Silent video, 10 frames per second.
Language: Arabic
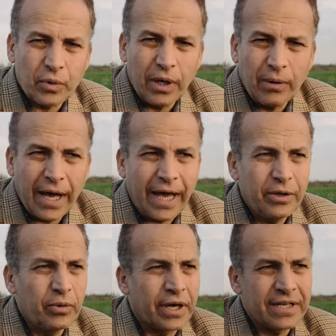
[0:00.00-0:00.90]
كل
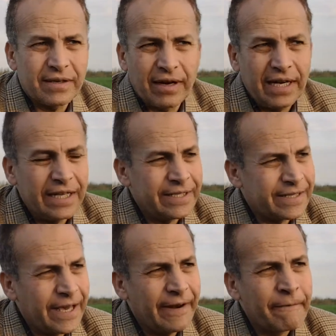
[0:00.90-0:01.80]
واحد والنظرة
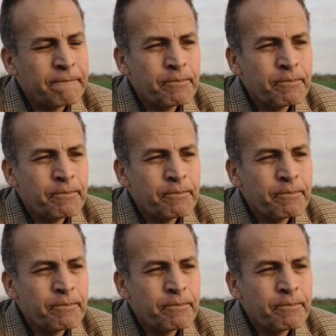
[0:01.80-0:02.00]
للإنسان